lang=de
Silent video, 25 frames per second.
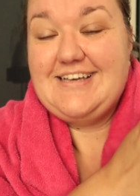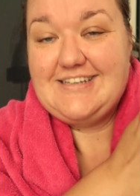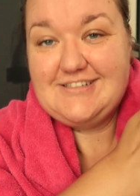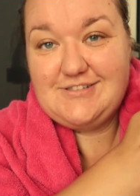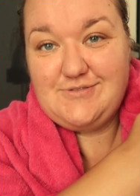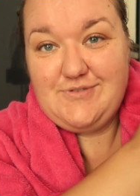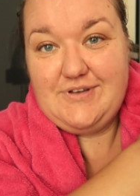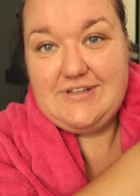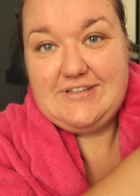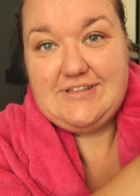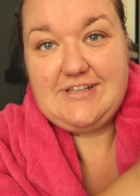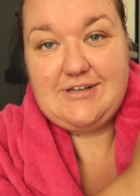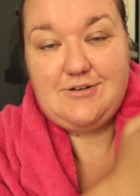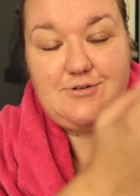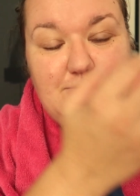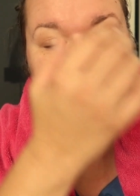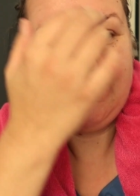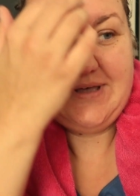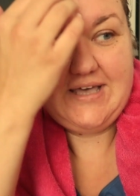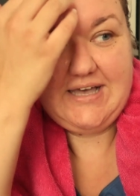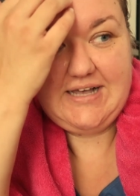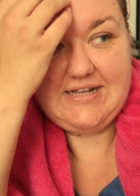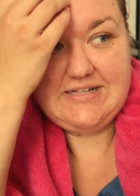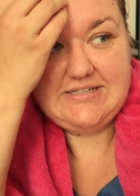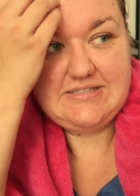ja, es waren doch
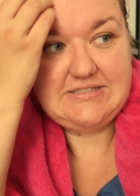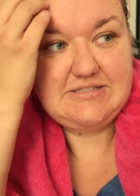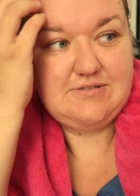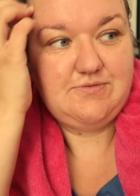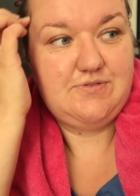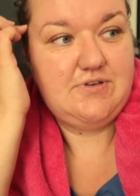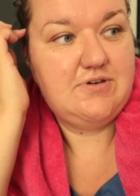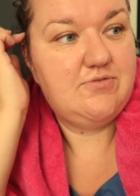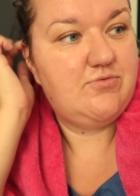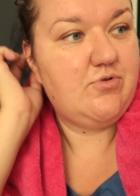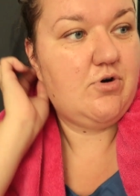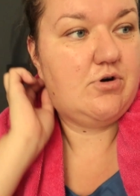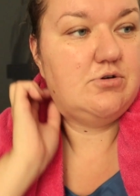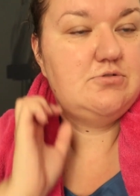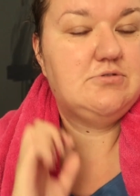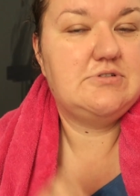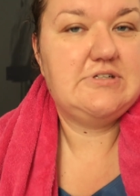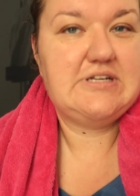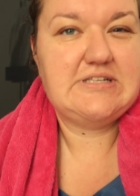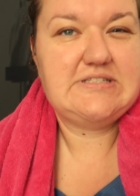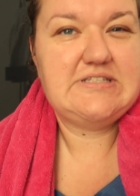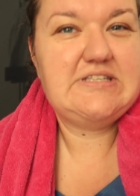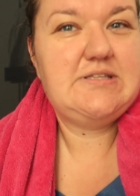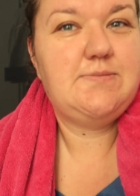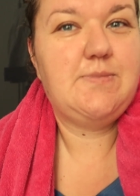mehr als vier Wochen.
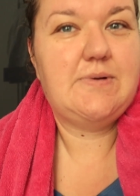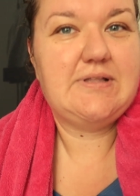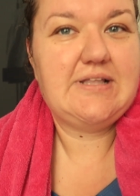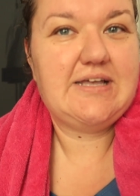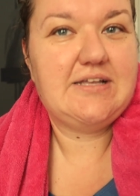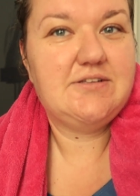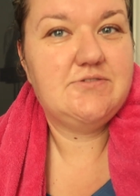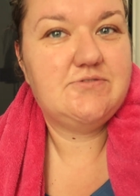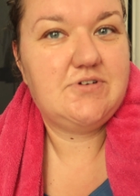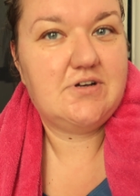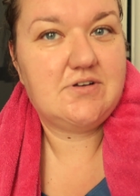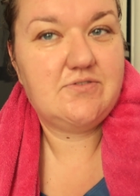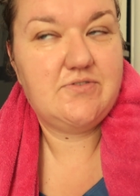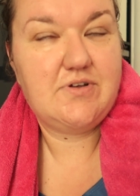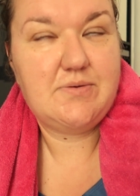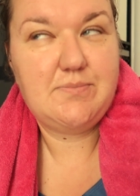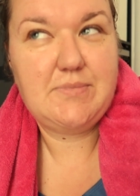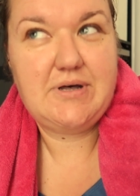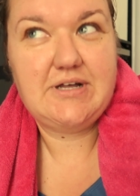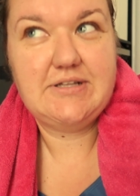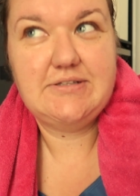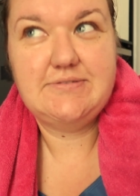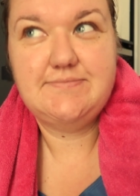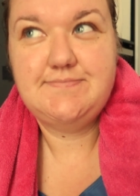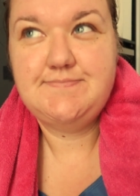Und da sieht man einfach, wenn
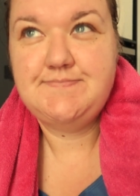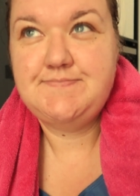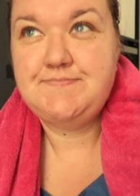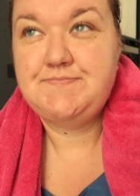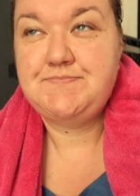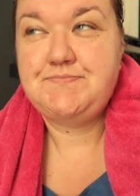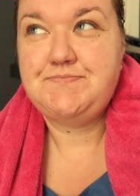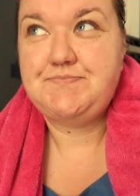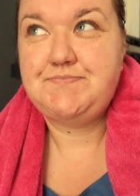man